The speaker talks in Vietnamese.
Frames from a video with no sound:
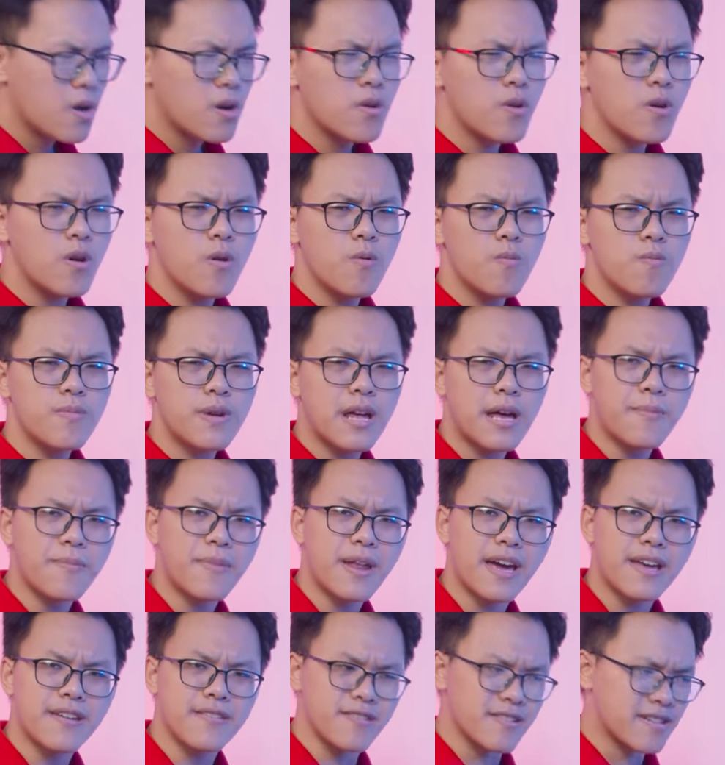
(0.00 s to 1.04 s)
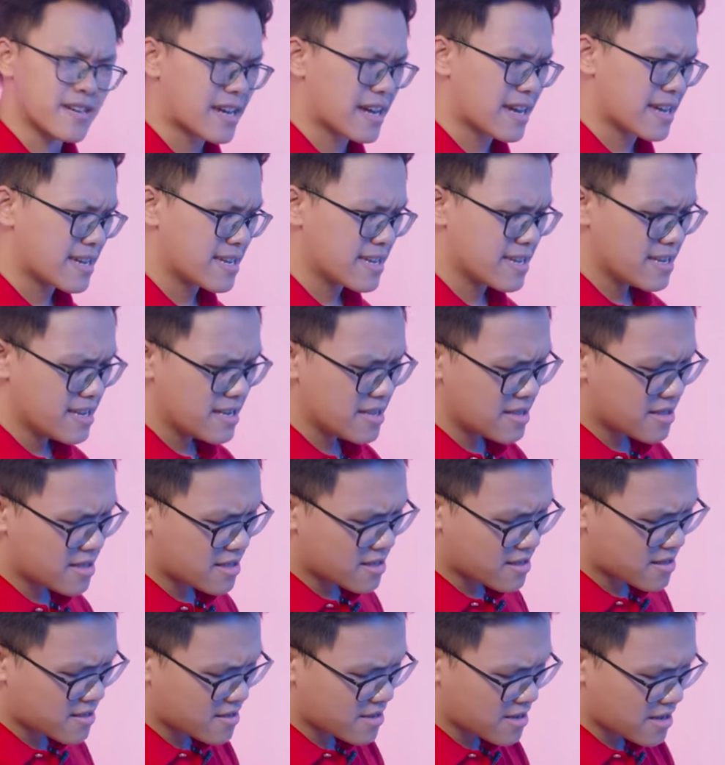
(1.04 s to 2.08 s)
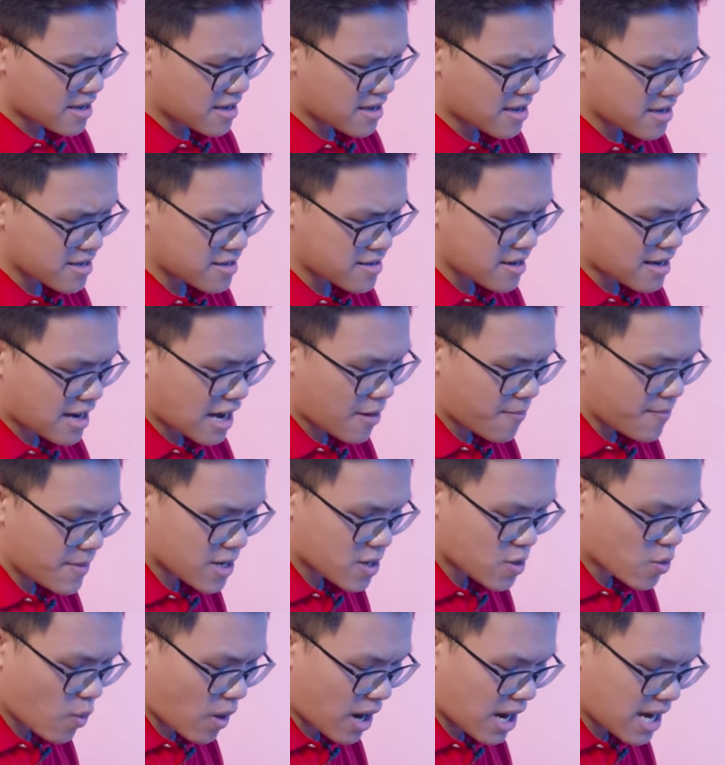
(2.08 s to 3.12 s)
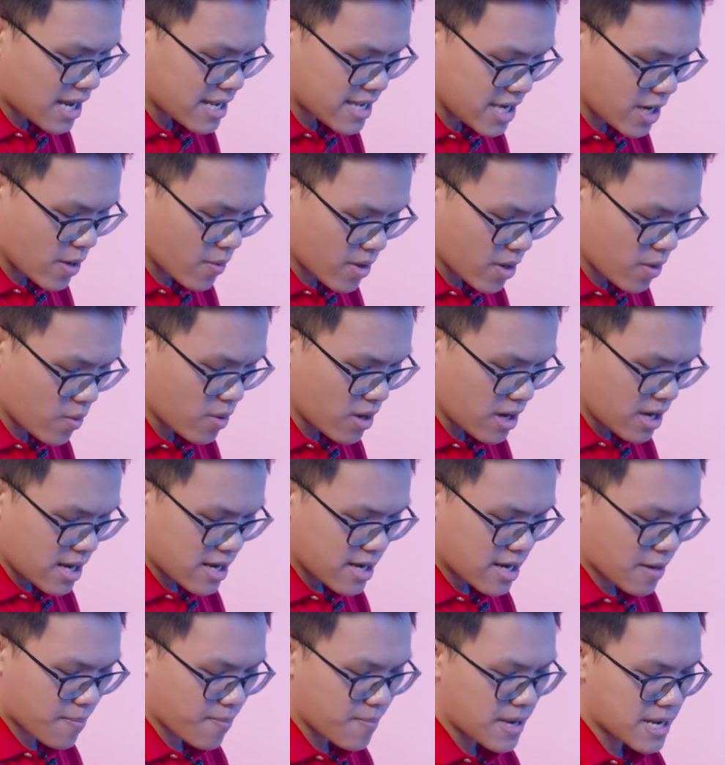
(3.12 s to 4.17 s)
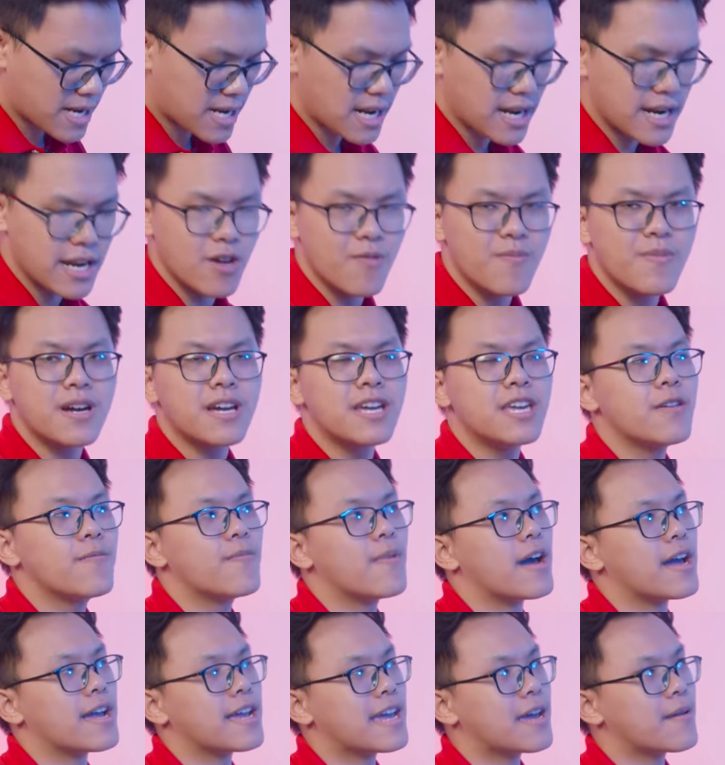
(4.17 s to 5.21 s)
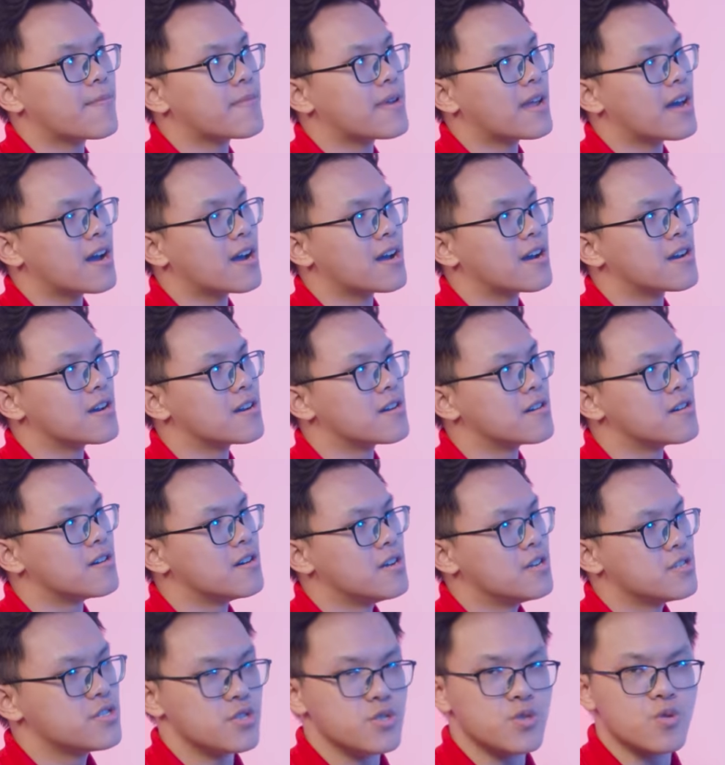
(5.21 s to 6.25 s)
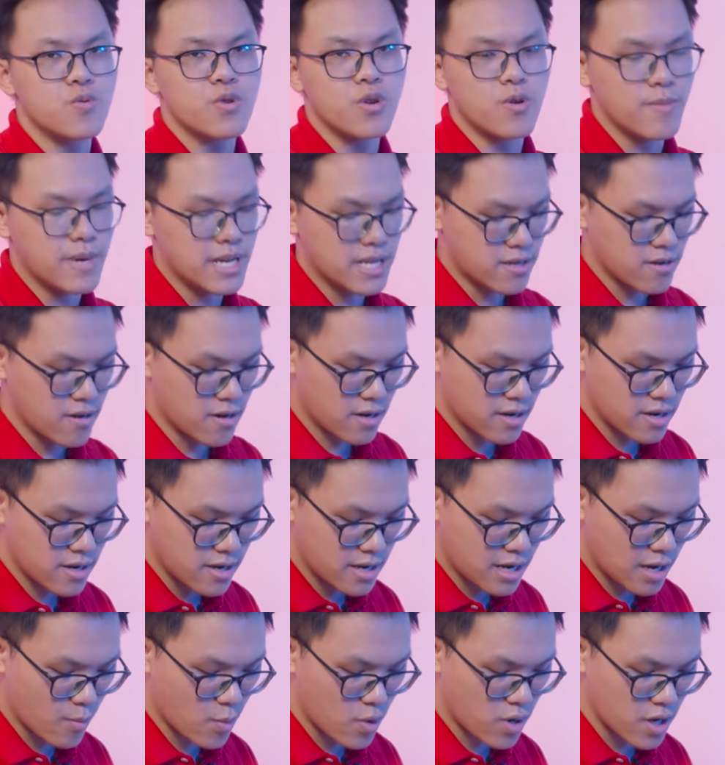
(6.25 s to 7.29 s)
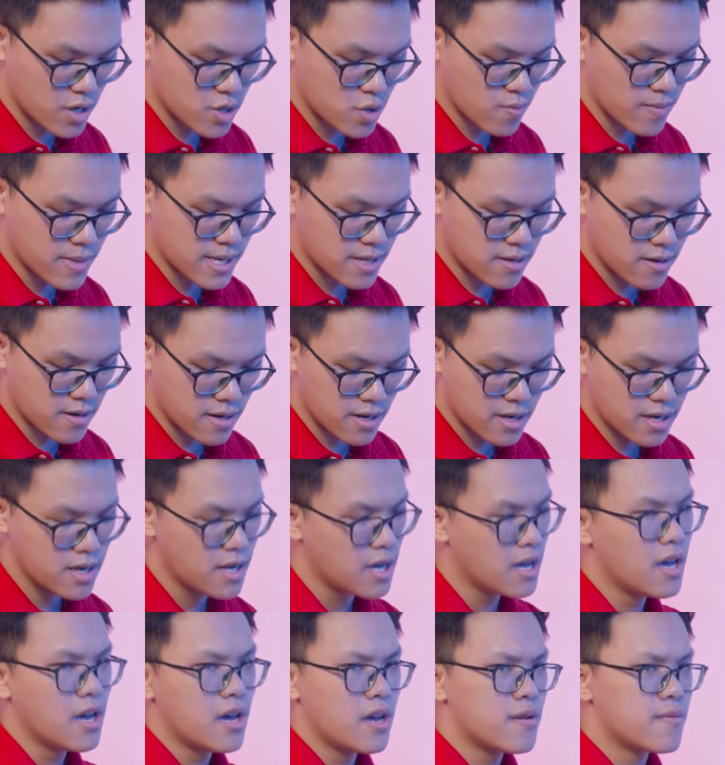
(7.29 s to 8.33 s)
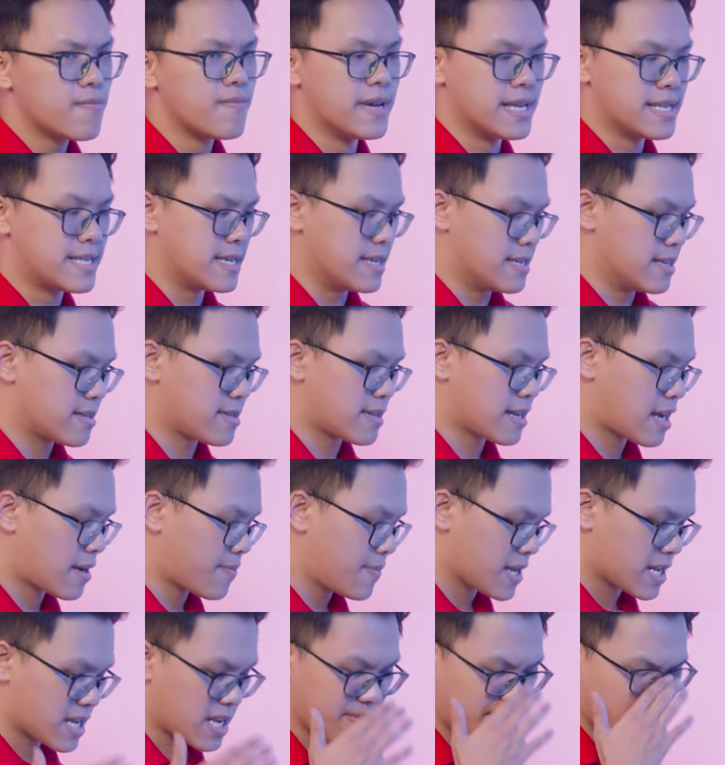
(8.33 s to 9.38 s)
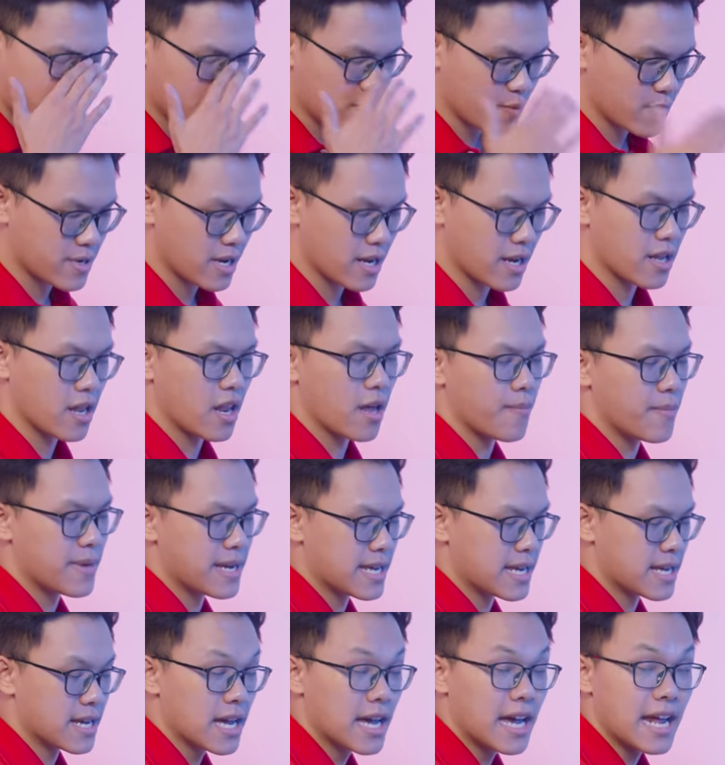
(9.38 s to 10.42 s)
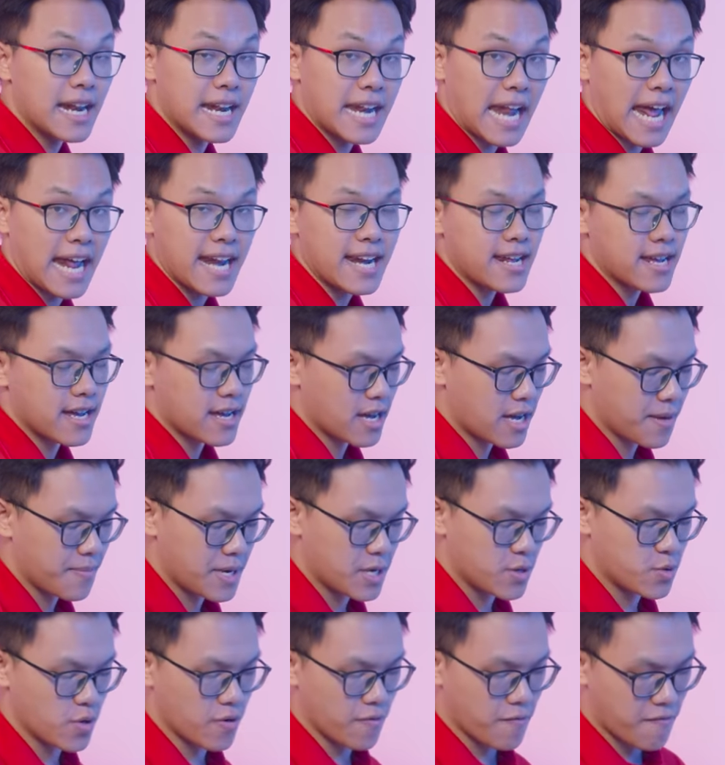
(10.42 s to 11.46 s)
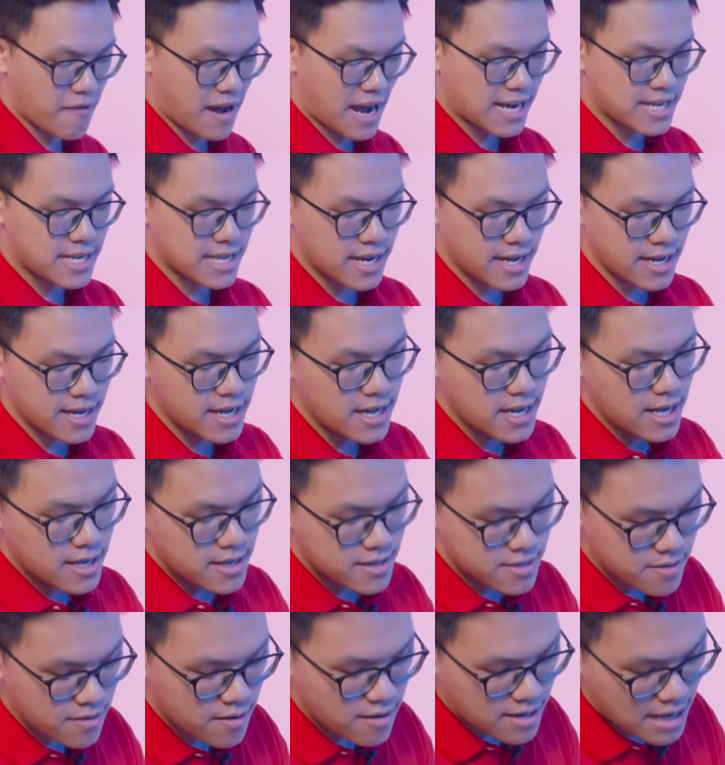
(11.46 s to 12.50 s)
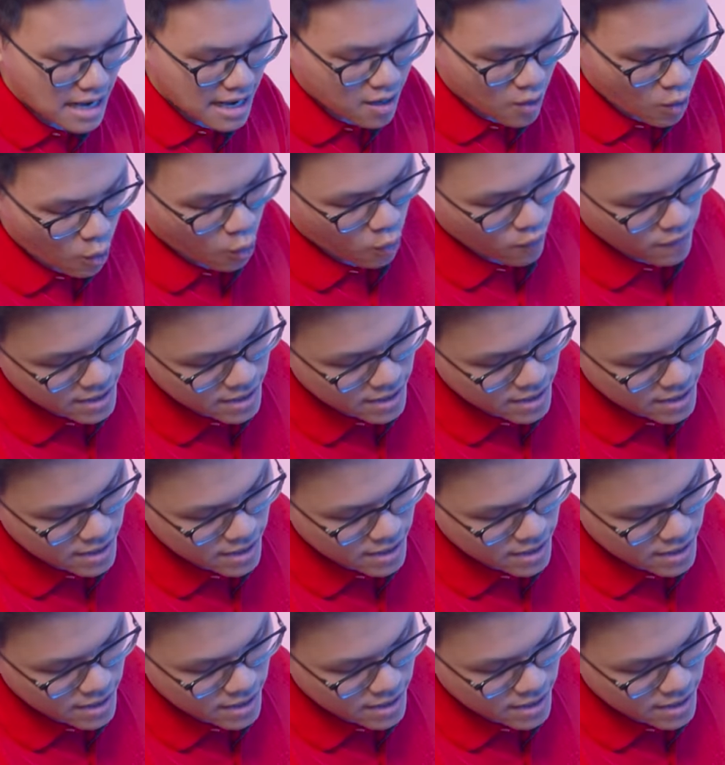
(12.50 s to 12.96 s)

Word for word: nó không đem lại được cái cái, cái sự khác biệt quá là nhiều đâu đặc biệt là nếu mà khi mà anh em đang ờ, sử dụng ở bình thường ấy là một người dùng bình thường ấy mình chỉ nhận thấy khác biệt khi mà ví dụ chẳng hạn là mình nén này hay mình chuyển file gì đấy giữa các ổ